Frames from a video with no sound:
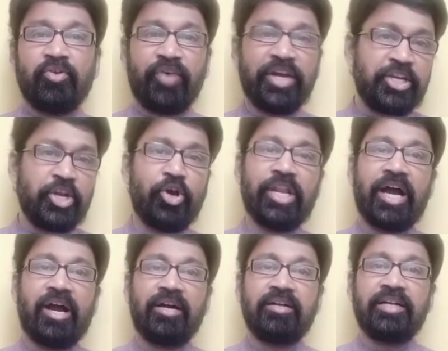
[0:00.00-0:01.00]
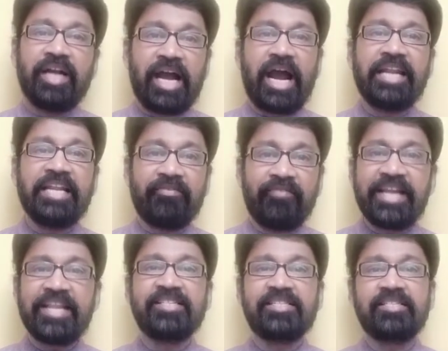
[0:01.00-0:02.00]
వరియోలా అనే
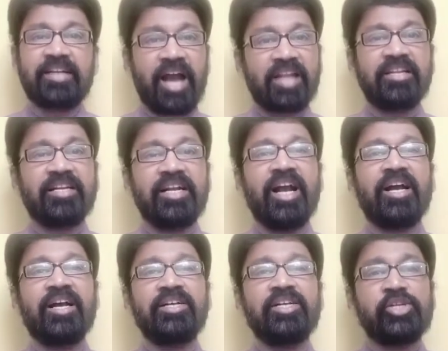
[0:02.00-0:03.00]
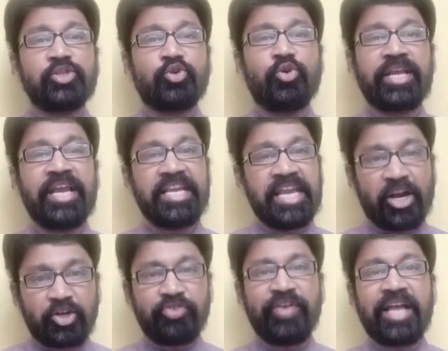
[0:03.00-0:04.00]
వైరస్ కారణంగా సోకే ఈ
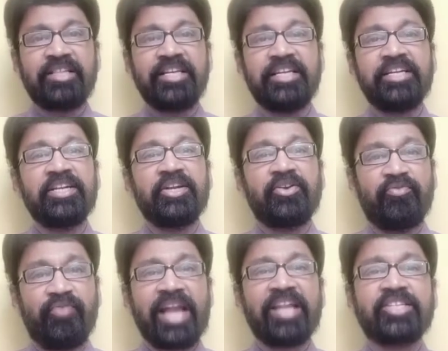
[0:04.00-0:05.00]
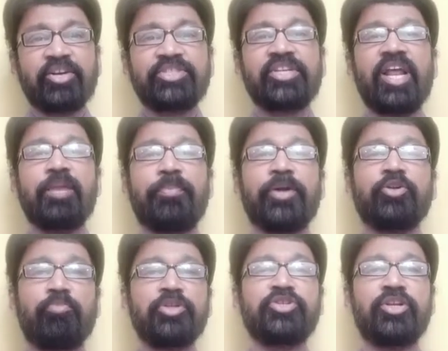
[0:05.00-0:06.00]
అంటువ్యాధి వేల సంవత్సరాల పాటు
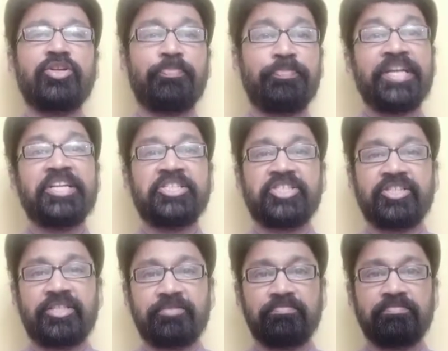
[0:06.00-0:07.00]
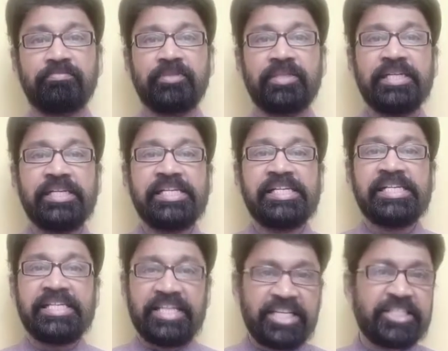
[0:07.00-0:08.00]
మనుషులను పీడించింది
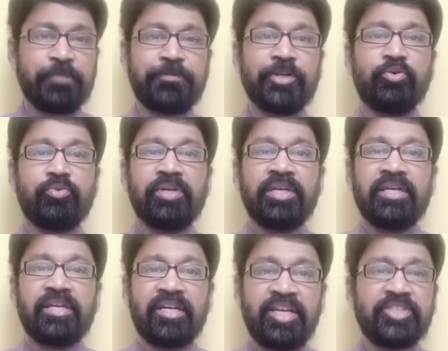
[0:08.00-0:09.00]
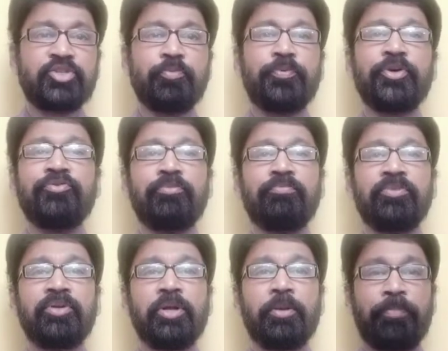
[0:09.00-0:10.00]
ఈజిప్టును క్రీస్తు పూర్వం
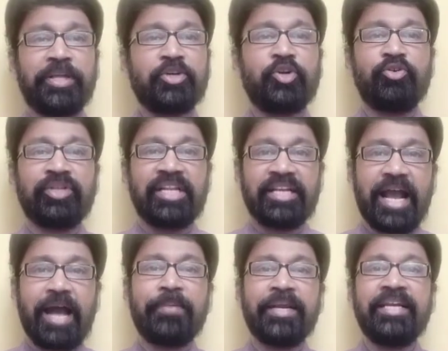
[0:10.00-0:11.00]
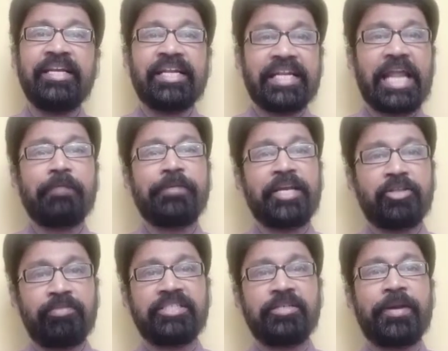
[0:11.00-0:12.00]
పదకొండు వందల యాభై నలభై
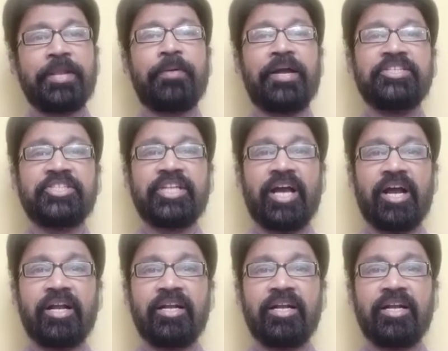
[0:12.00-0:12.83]
ఐదు మధ్య పరిపాలించిన